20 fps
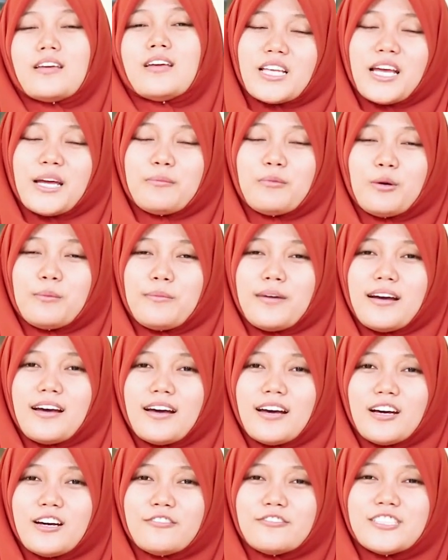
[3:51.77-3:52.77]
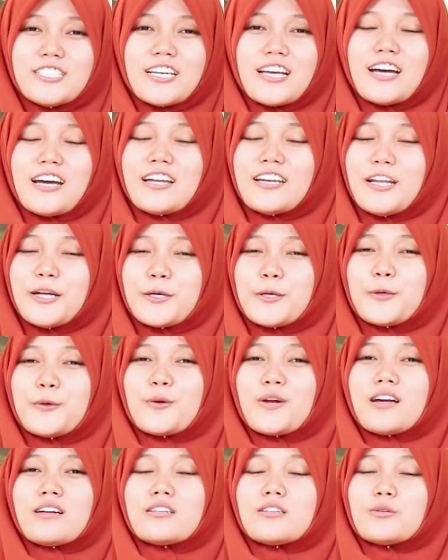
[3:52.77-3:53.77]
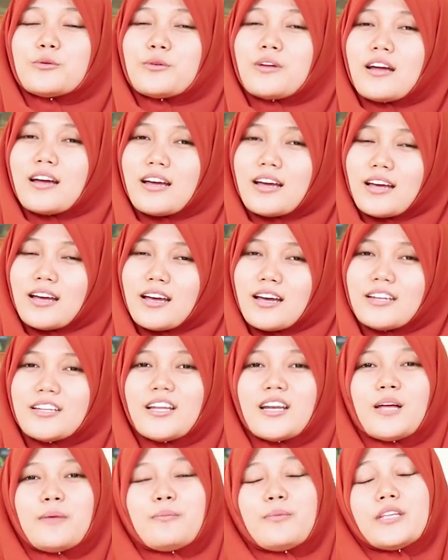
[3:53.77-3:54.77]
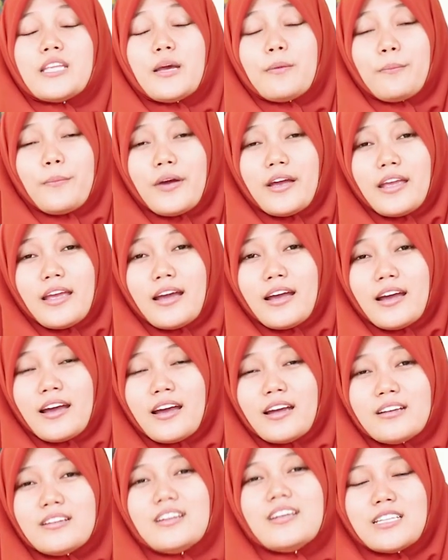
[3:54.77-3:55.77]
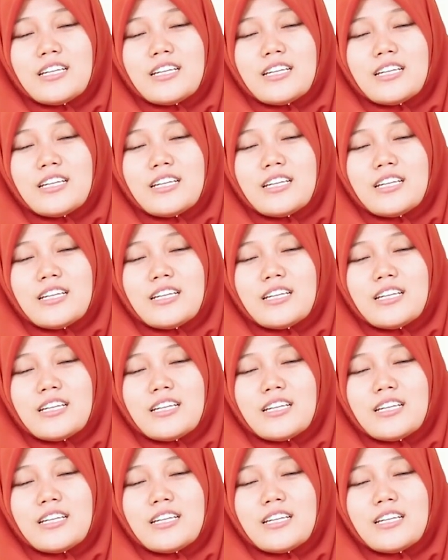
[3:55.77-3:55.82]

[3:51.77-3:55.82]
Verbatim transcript: Saya mohon maaf jika ada kekurangan-kekurangan dalam penyampaian